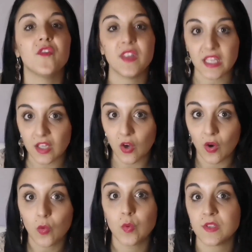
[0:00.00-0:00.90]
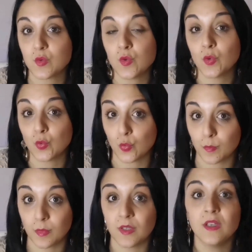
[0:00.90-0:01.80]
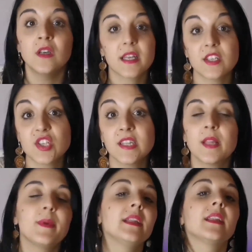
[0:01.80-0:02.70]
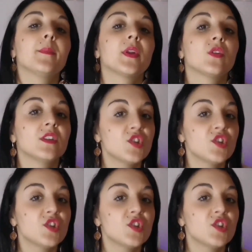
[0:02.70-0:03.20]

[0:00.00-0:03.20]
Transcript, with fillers: video qui su YouTube. Recentemente però ho